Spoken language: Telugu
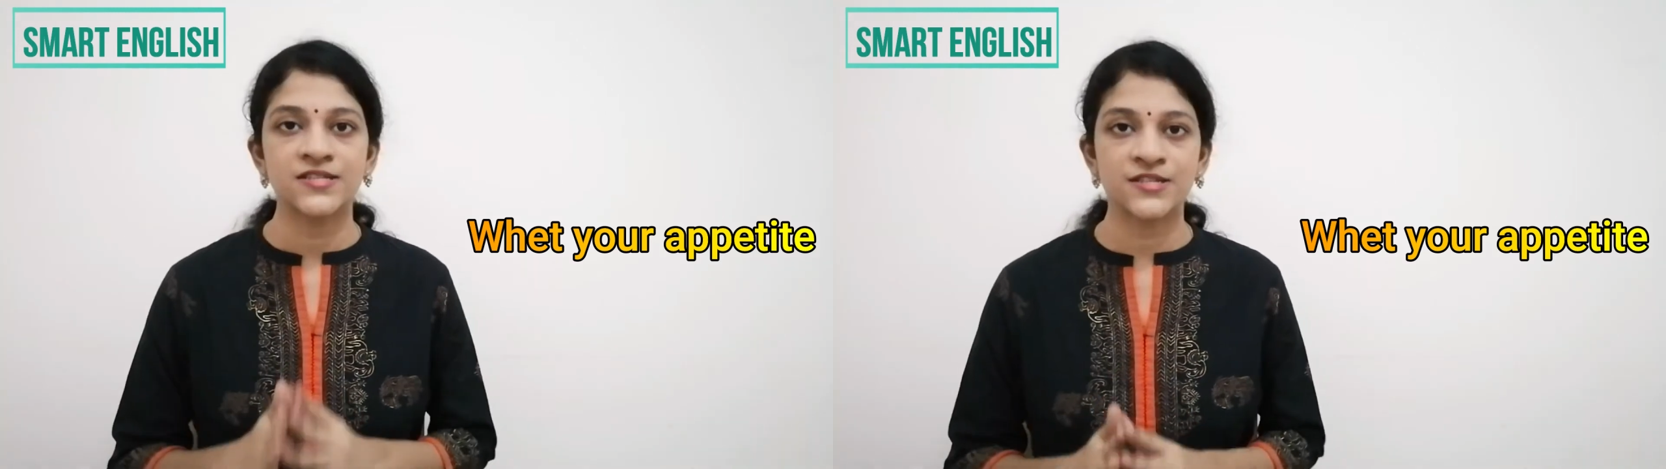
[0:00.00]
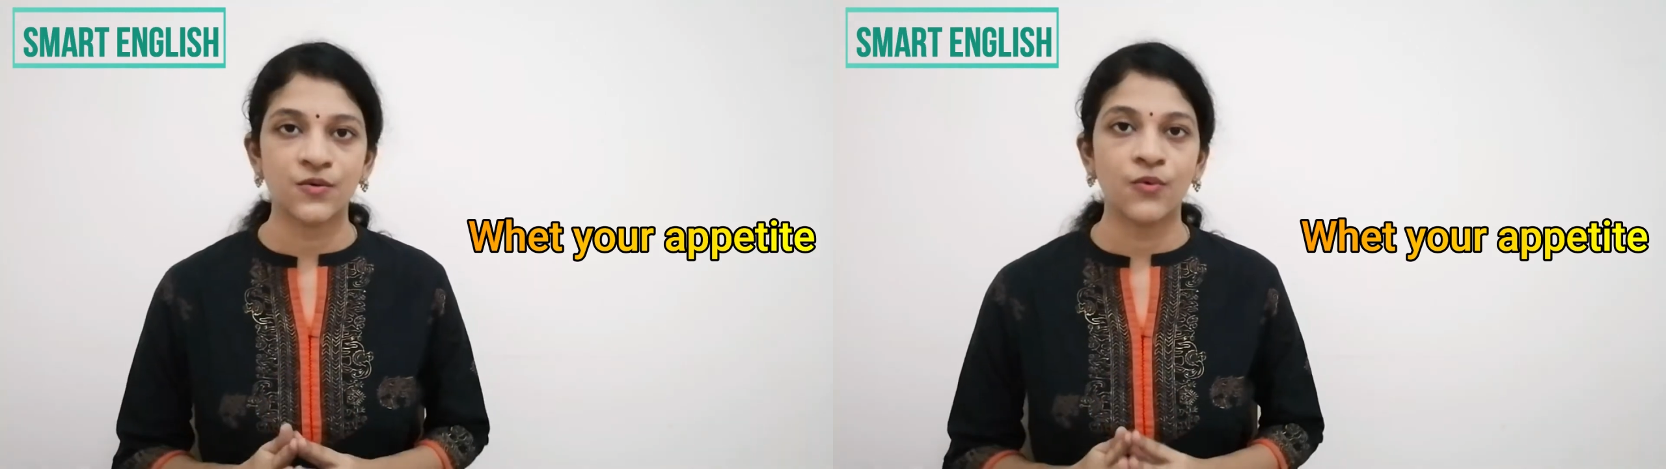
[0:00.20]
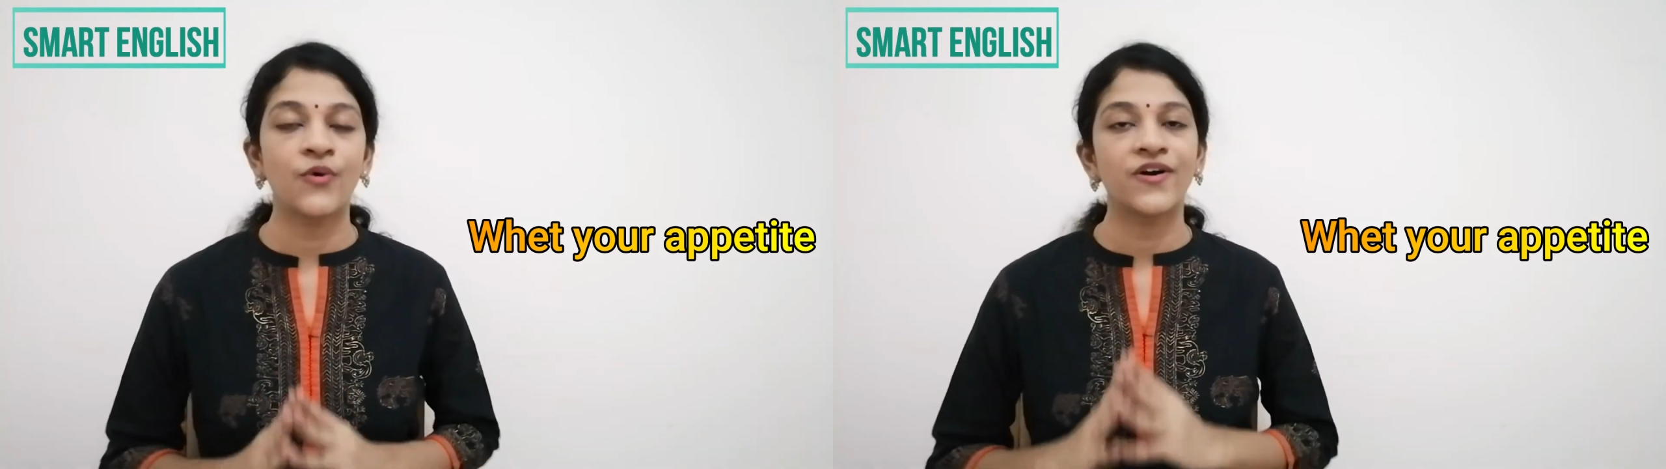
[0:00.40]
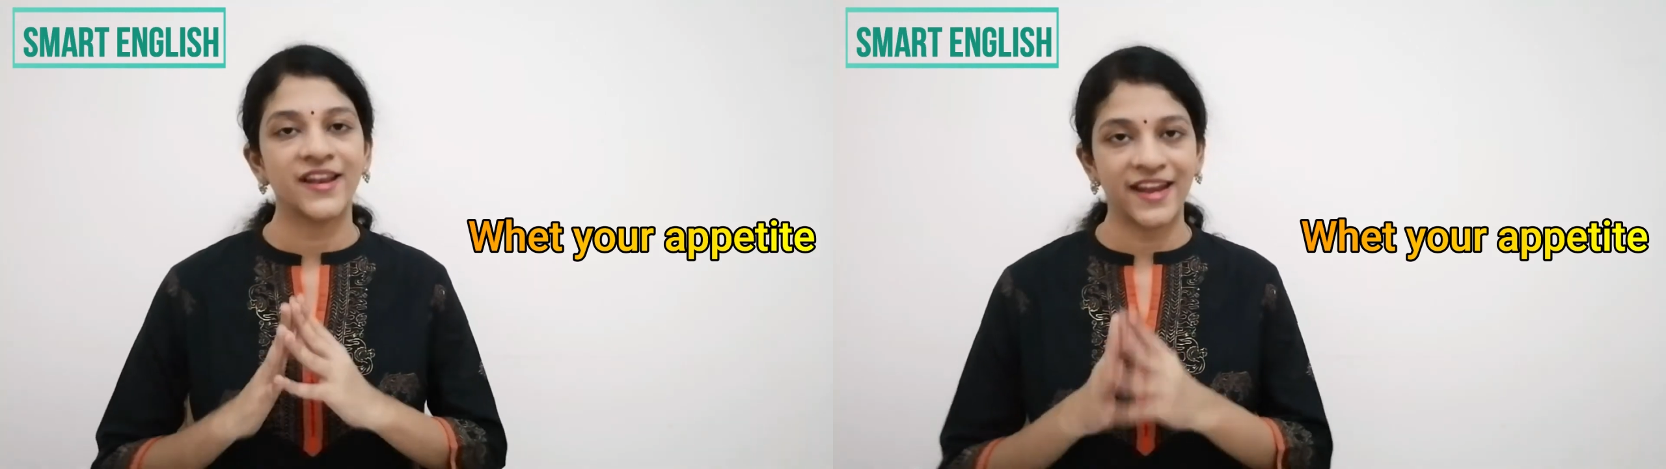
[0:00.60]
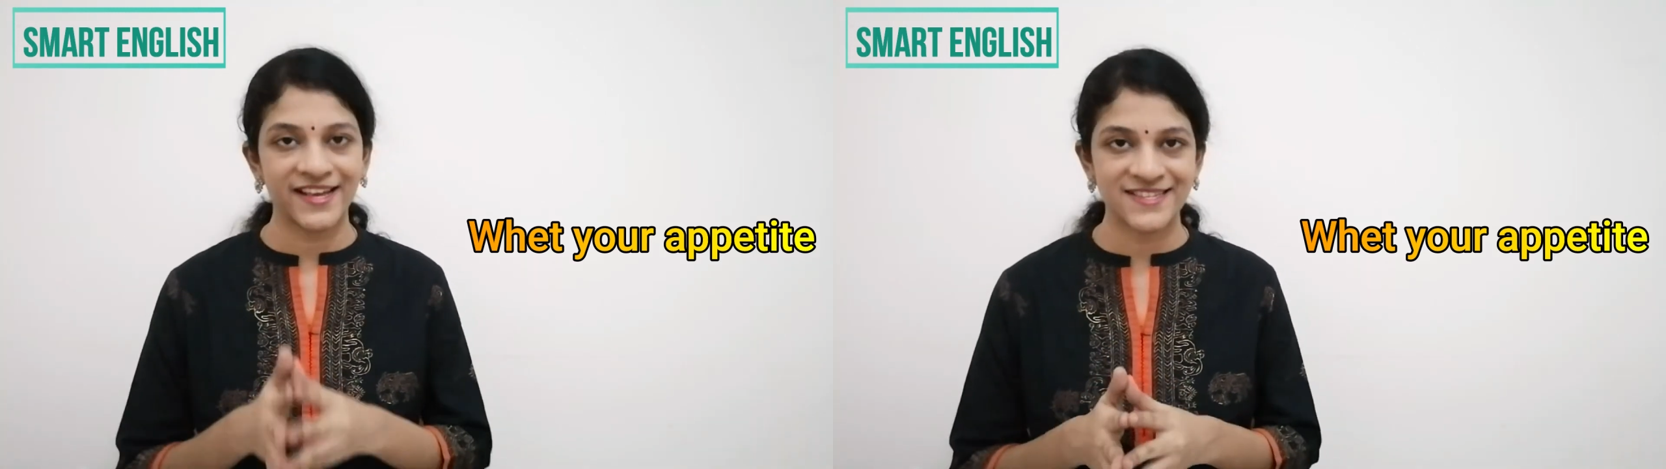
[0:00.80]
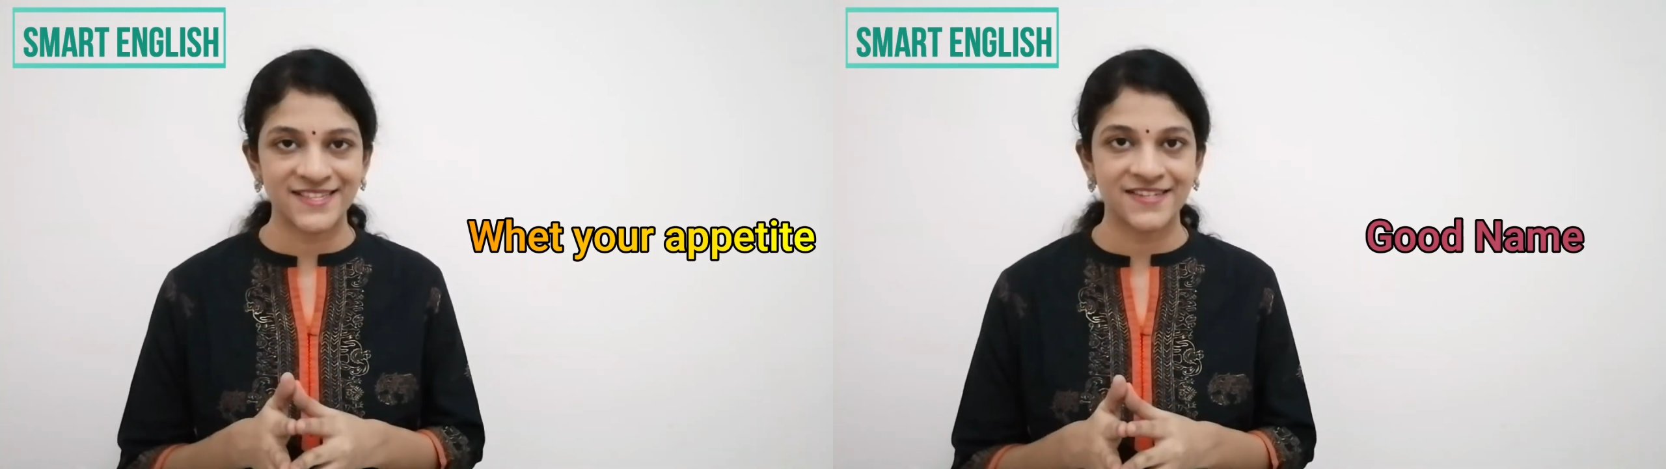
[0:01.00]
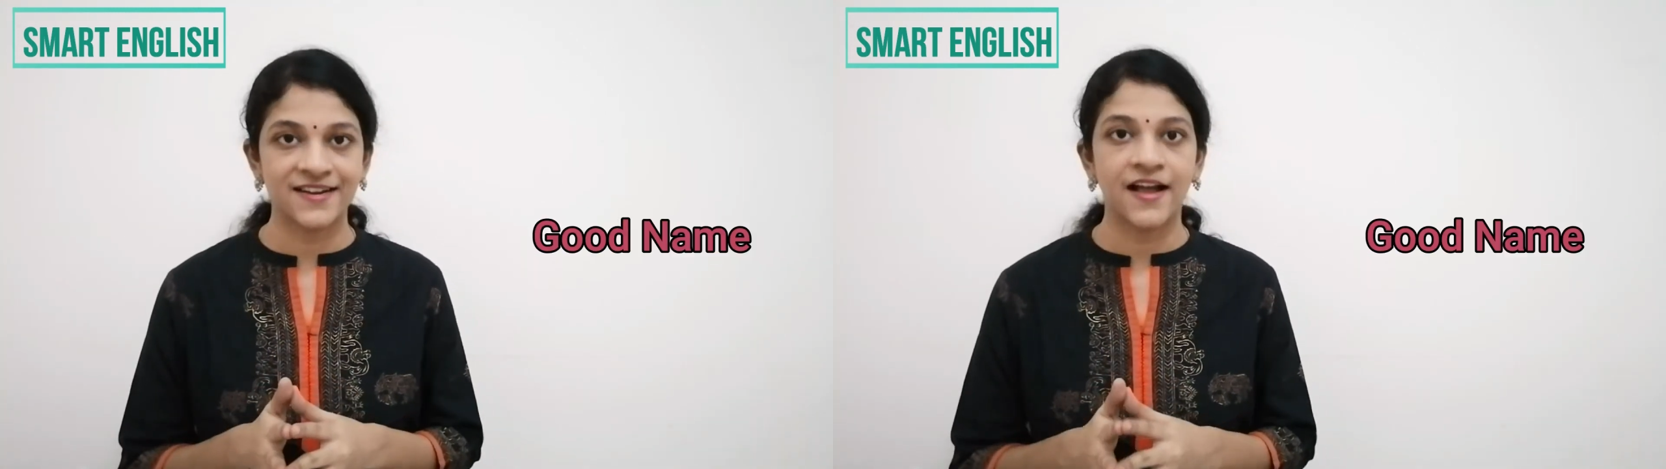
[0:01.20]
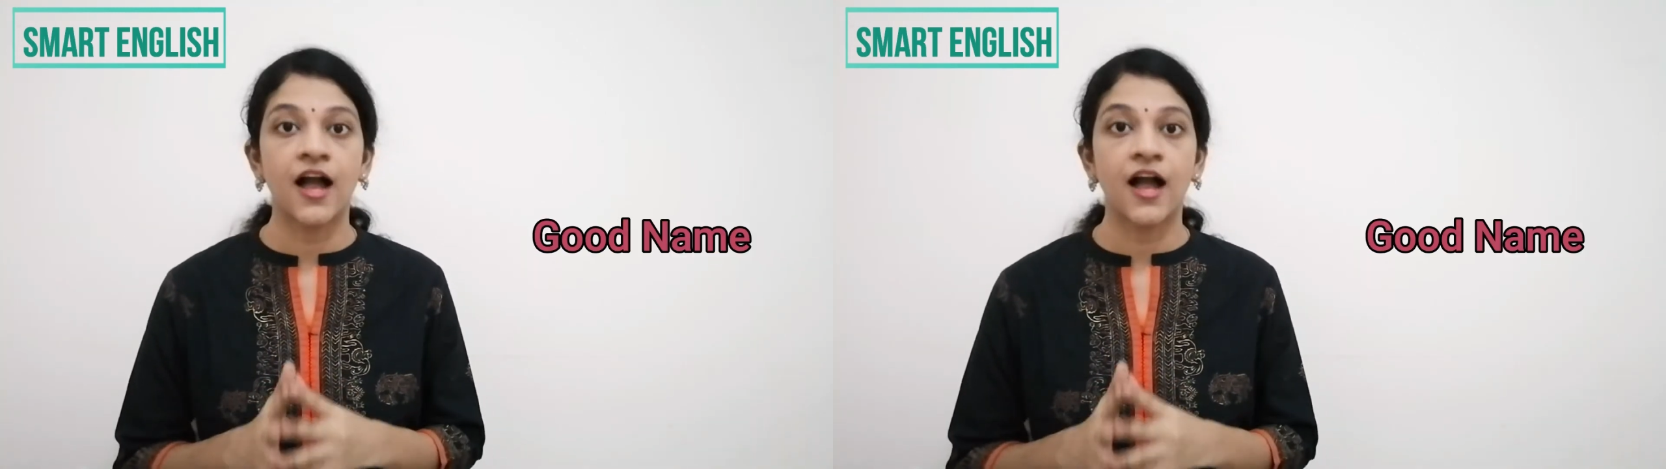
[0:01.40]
సో నెక్స్ట్